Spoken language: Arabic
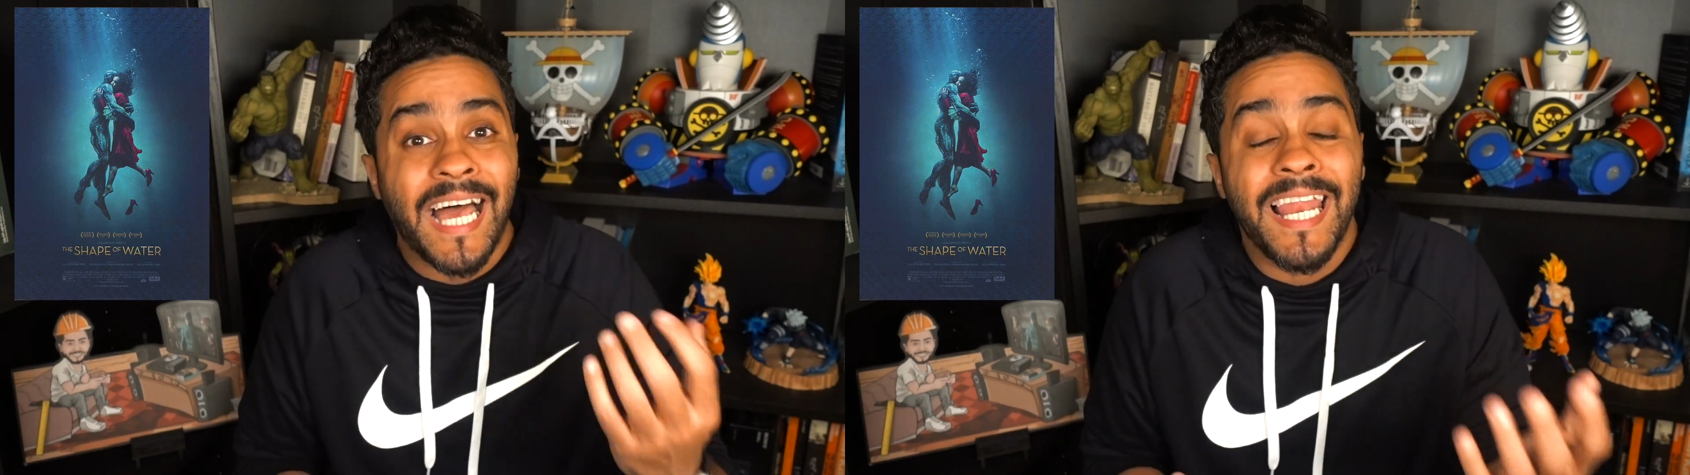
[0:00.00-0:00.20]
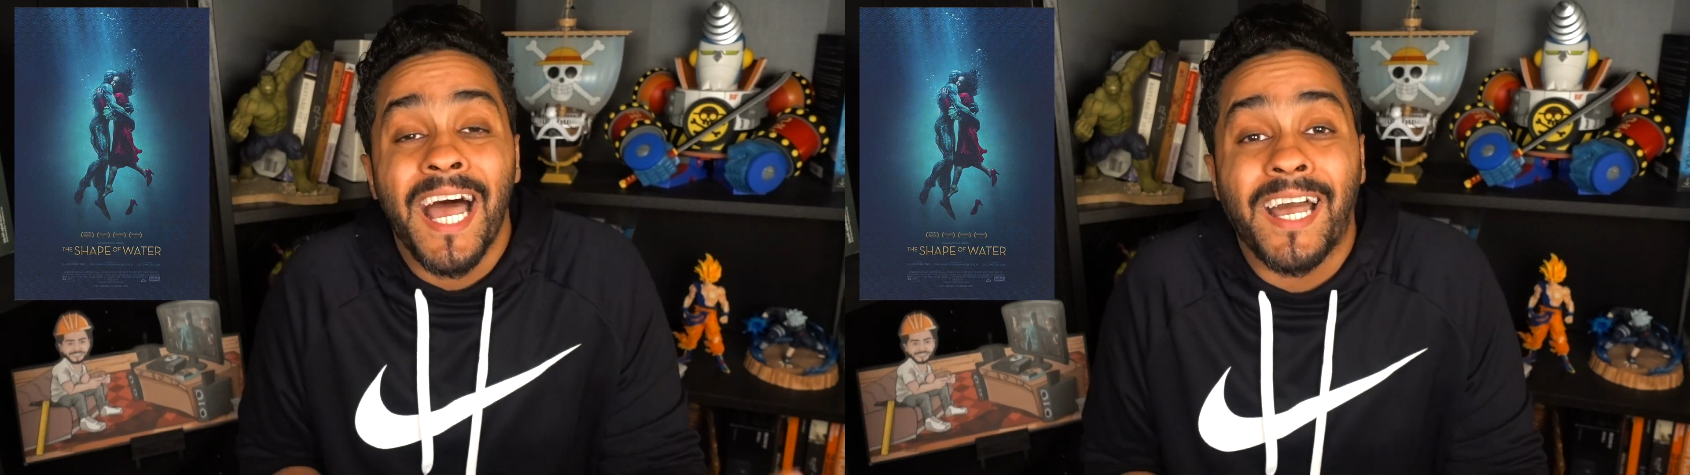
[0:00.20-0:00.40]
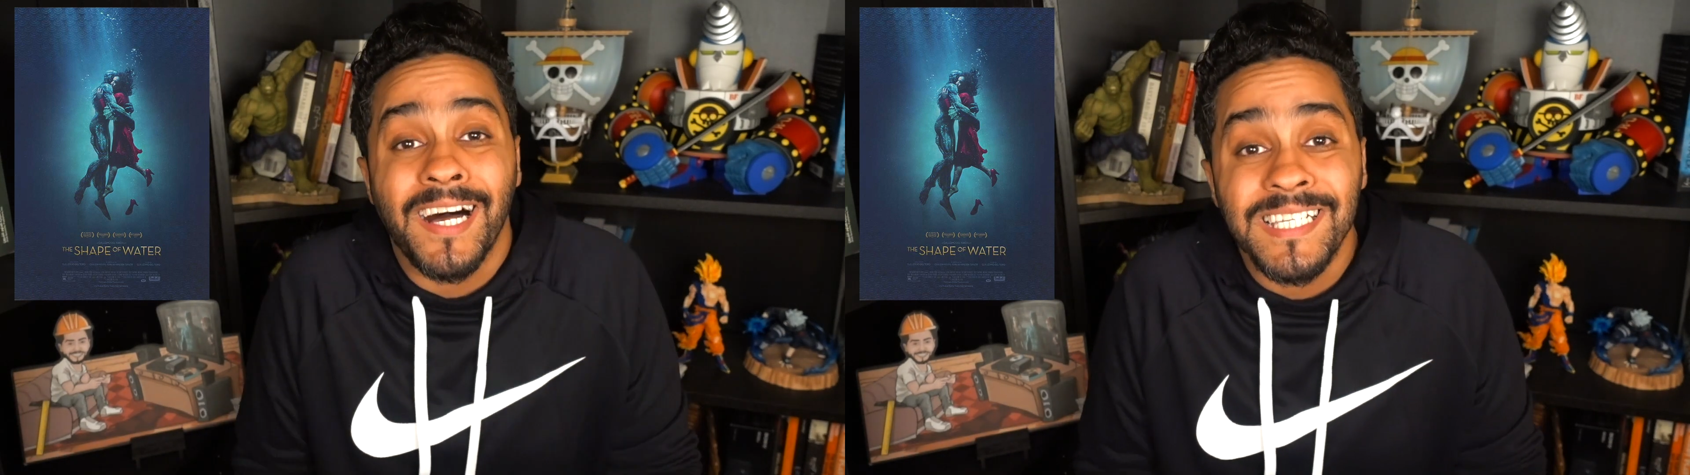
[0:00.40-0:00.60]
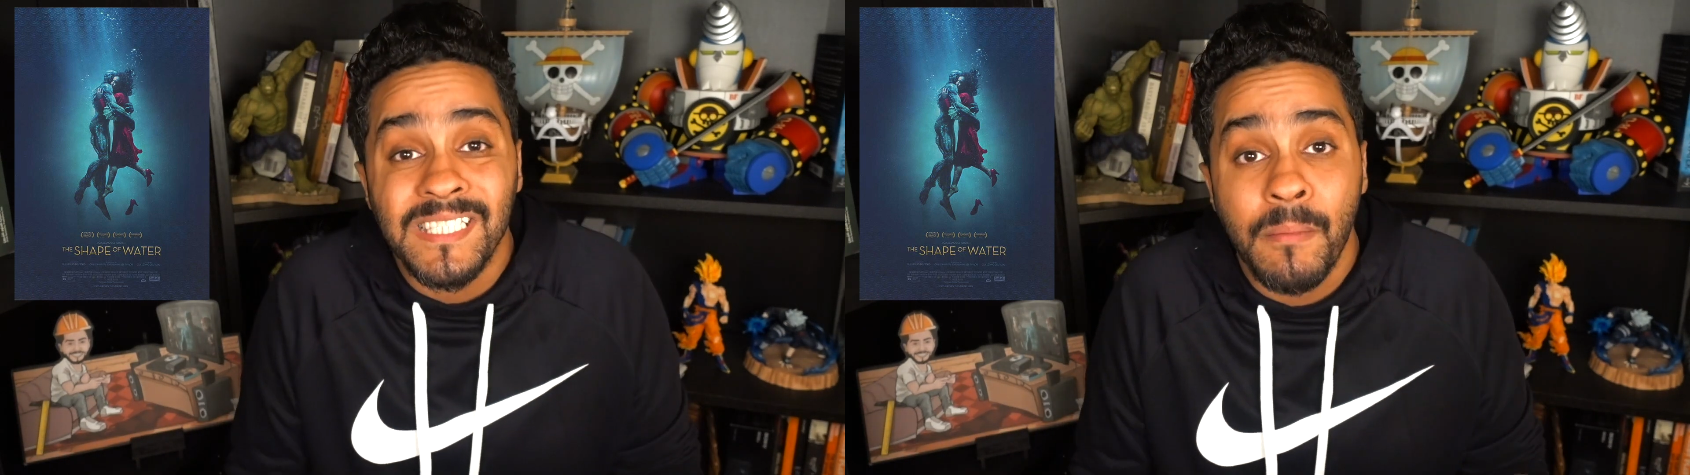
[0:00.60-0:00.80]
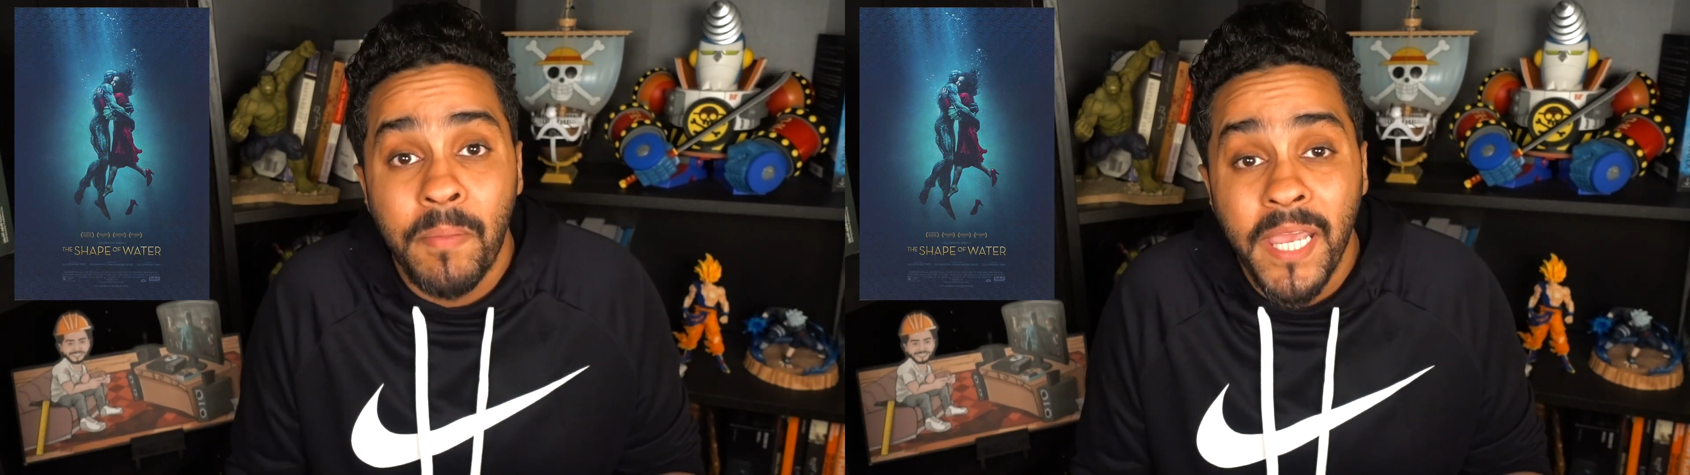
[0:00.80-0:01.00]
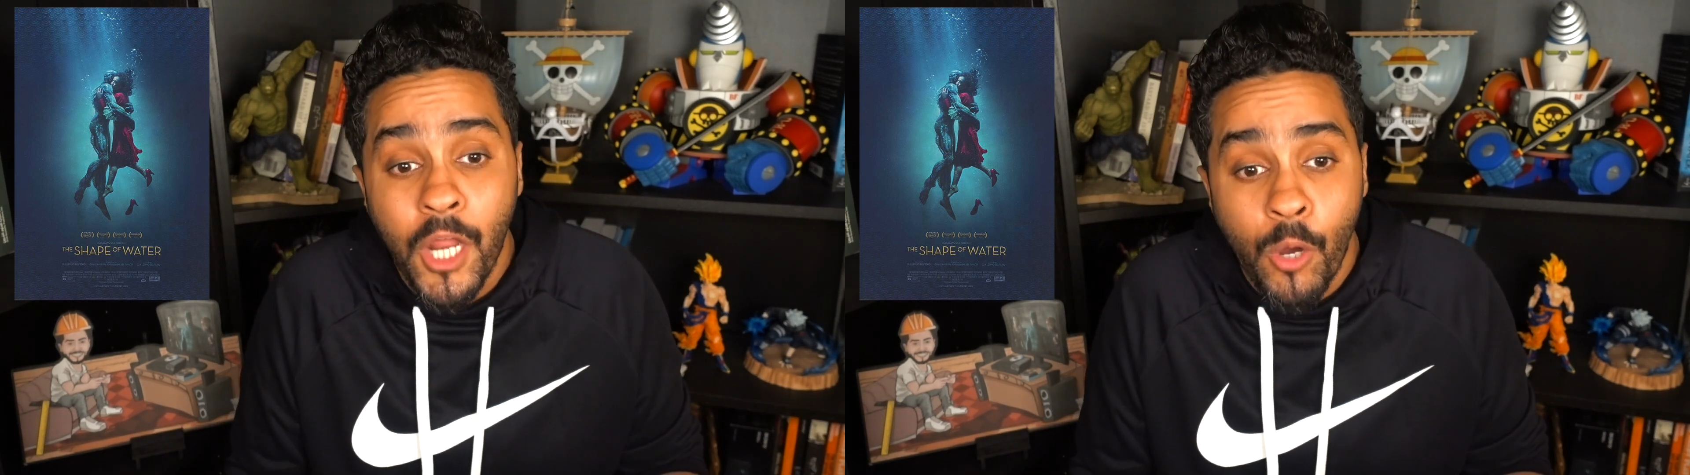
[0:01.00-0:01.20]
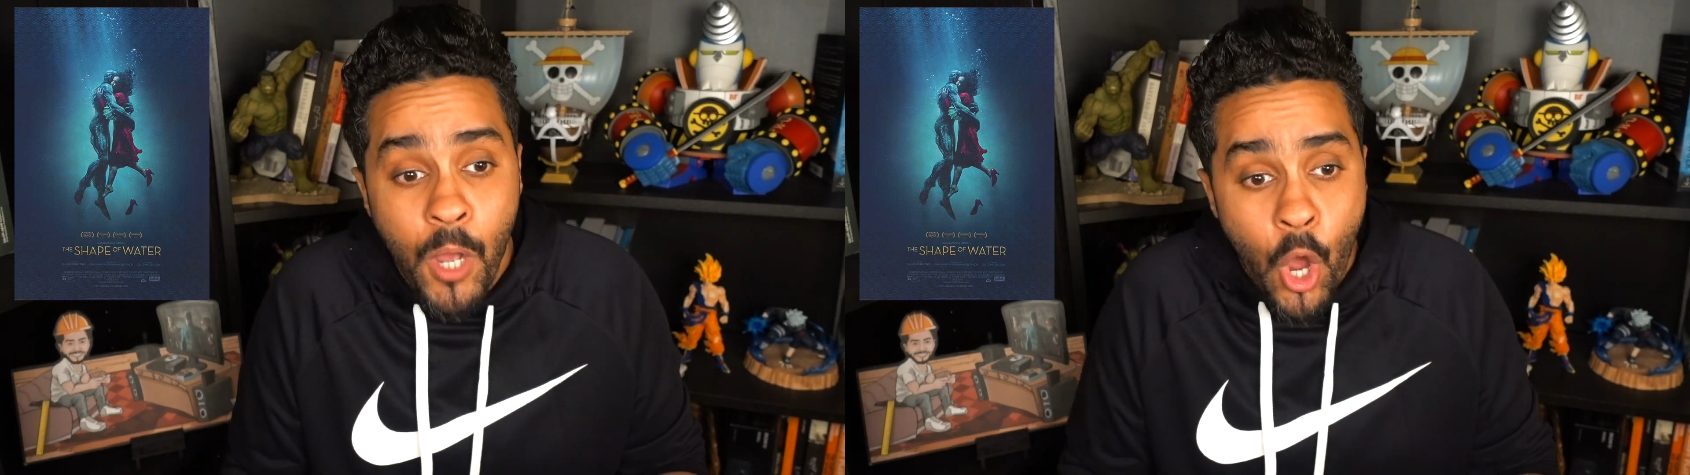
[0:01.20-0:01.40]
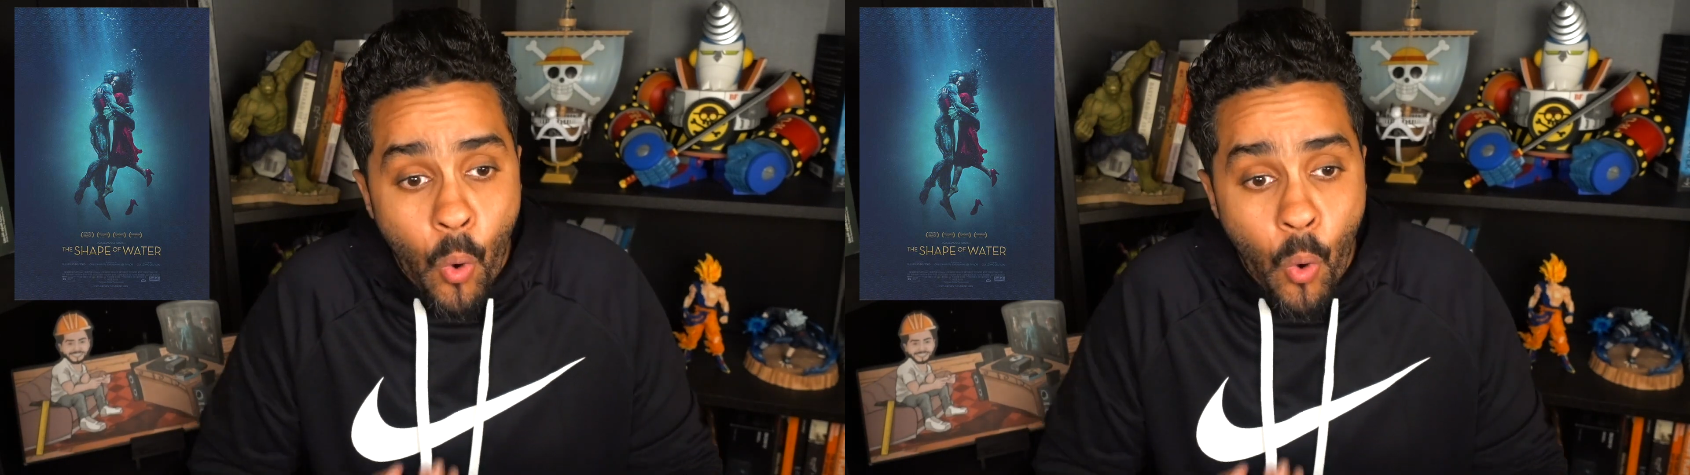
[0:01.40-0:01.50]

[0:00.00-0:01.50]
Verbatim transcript: العلاقة اصلا بينهم